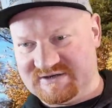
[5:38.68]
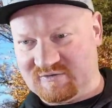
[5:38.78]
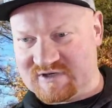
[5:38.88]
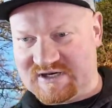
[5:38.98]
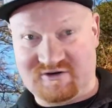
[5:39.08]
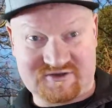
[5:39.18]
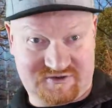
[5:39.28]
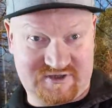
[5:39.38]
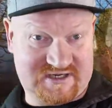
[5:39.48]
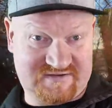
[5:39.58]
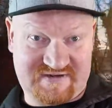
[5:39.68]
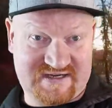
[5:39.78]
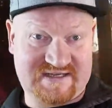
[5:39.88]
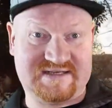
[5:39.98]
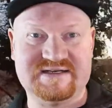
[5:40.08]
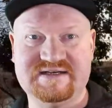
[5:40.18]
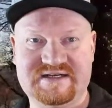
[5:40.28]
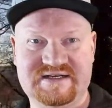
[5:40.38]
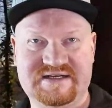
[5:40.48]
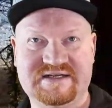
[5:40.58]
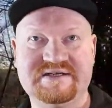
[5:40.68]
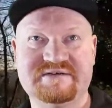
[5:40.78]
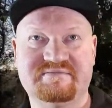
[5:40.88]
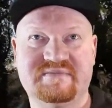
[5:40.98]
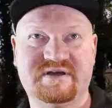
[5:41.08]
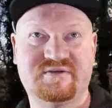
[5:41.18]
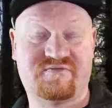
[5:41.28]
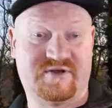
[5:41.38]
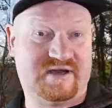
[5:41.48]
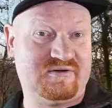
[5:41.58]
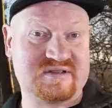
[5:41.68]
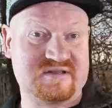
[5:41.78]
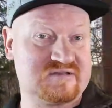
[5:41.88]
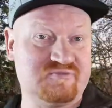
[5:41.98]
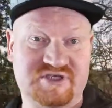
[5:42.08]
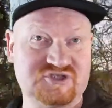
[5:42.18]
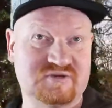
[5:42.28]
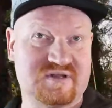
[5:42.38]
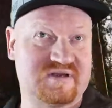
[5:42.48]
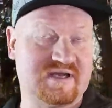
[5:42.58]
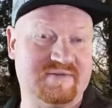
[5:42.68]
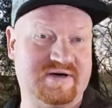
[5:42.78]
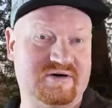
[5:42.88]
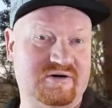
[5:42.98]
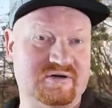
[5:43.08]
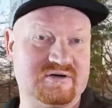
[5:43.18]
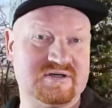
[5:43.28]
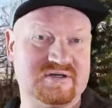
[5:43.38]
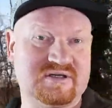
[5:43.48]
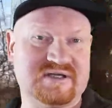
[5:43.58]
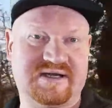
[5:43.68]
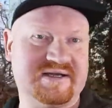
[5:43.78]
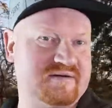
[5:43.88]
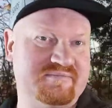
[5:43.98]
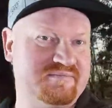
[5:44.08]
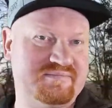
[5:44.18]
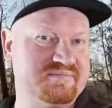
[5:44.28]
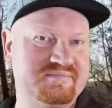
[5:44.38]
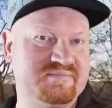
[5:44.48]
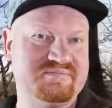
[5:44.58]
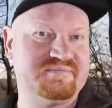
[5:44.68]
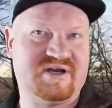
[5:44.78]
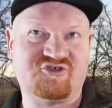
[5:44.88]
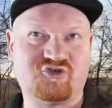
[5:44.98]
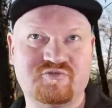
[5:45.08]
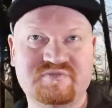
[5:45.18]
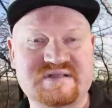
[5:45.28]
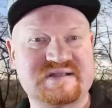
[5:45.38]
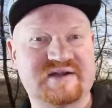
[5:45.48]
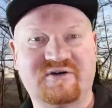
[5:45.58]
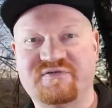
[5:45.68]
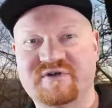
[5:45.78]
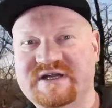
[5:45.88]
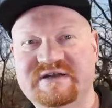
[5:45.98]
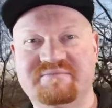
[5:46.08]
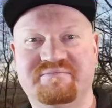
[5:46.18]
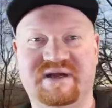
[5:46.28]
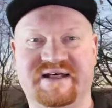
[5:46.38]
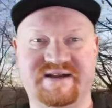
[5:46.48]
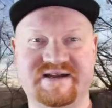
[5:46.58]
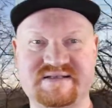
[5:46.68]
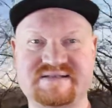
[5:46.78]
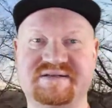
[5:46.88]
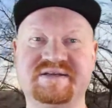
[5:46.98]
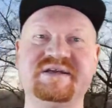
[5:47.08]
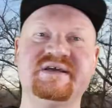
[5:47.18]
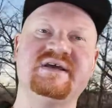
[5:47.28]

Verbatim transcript: oder auch teurere Varianten, die ähm, von außen super schützen, aber auch äh, ja, nach ein paar Stunden bist du dann auch von innen platternass. Ne?